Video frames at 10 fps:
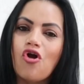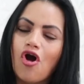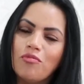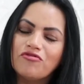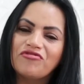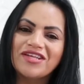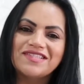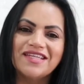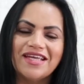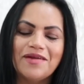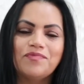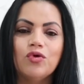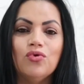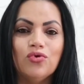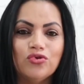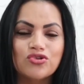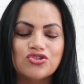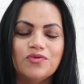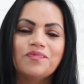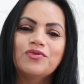como fazer o
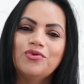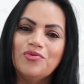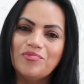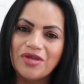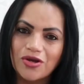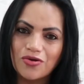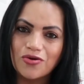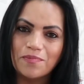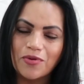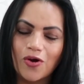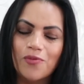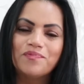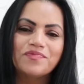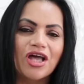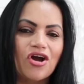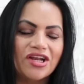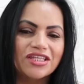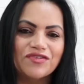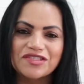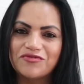uso do meu cupom na hora
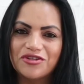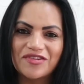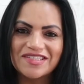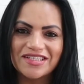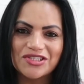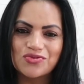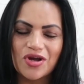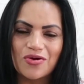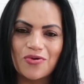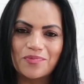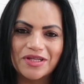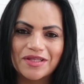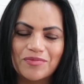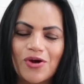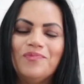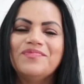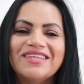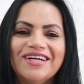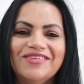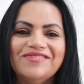que você for fazer a sua compra, tá bom?
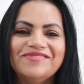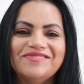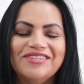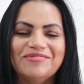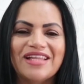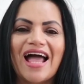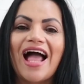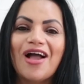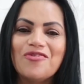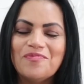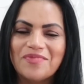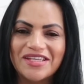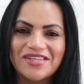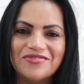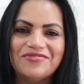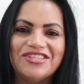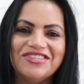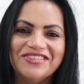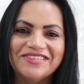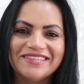Então, vamos lá, acompanhem o
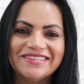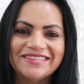vídeo.